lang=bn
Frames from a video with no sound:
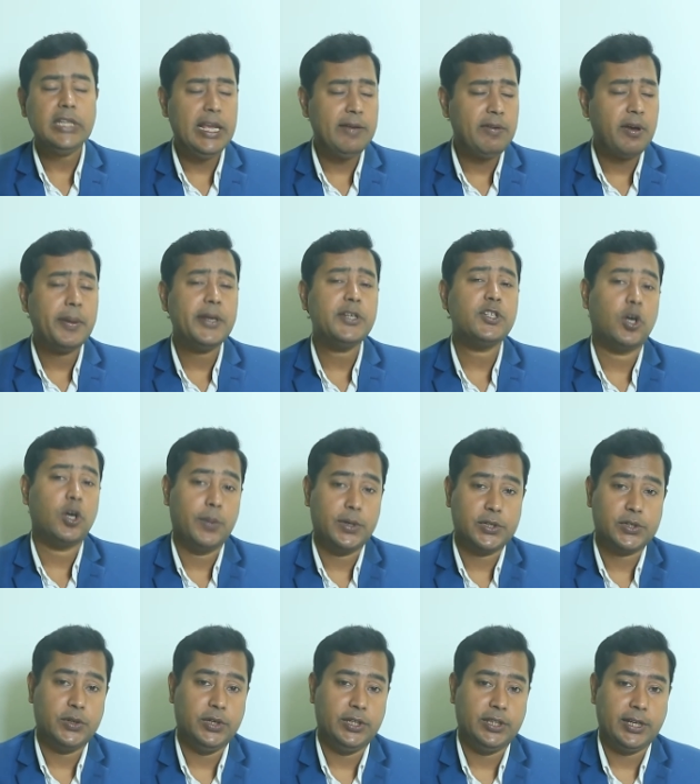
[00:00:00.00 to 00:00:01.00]
এভাবেই
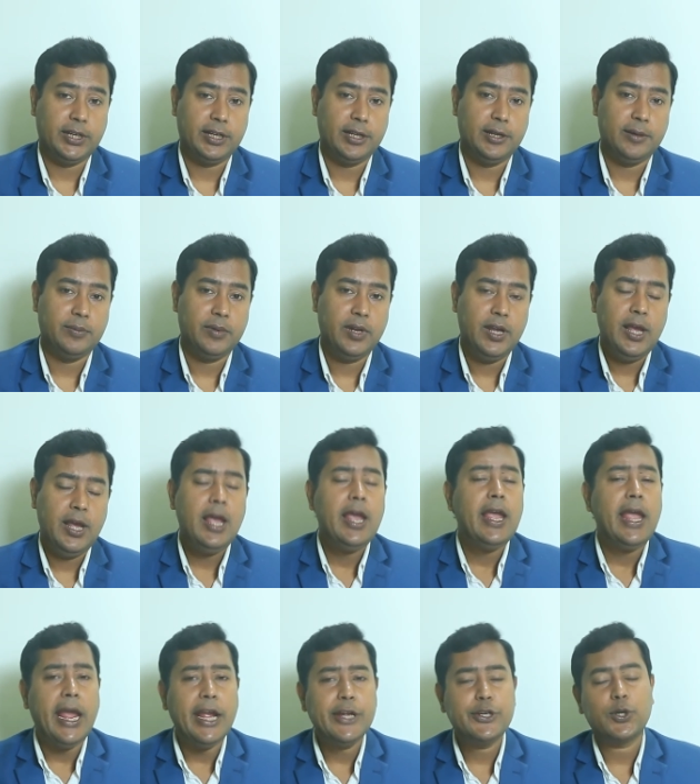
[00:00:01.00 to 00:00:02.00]
সবাস করে থাকেন
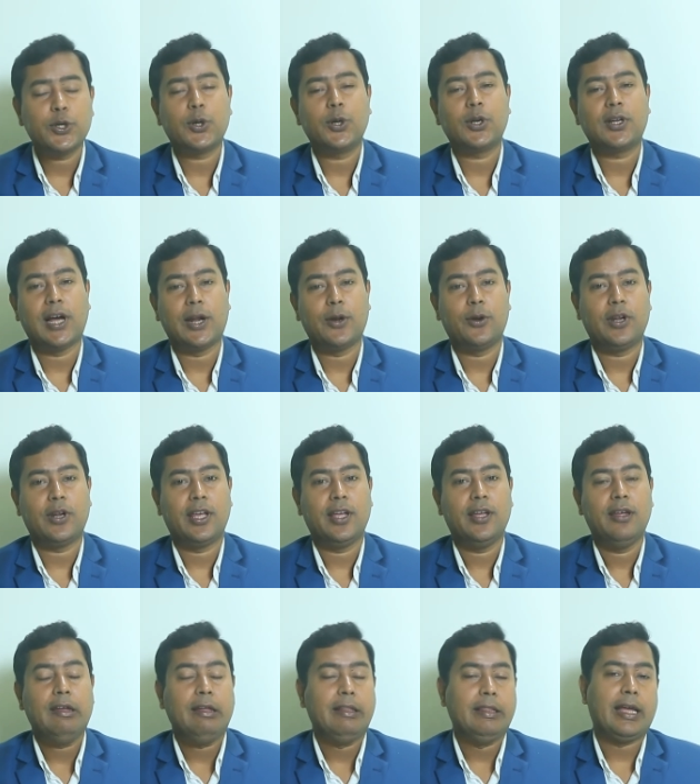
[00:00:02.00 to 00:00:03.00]
এই সকল কারণে
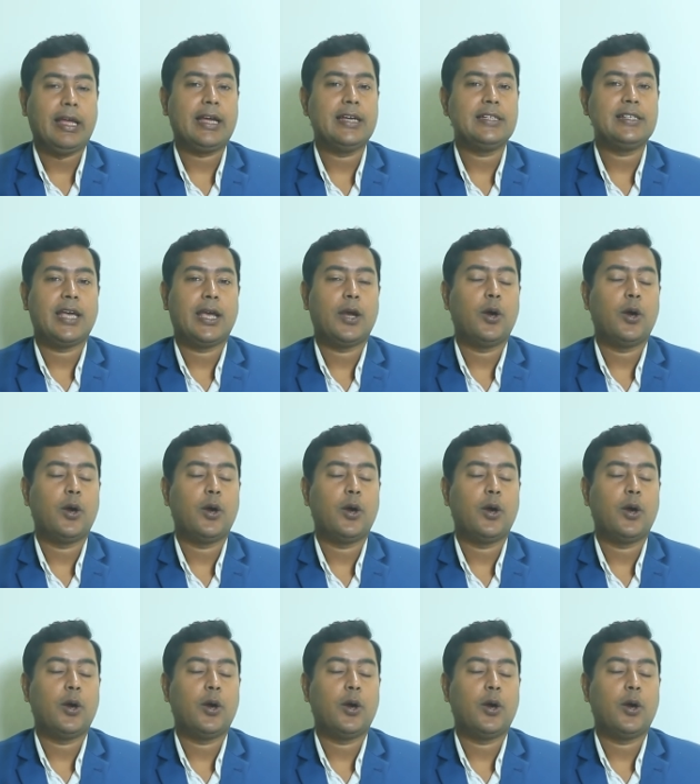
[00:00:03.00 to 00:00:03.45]
দেখা যায়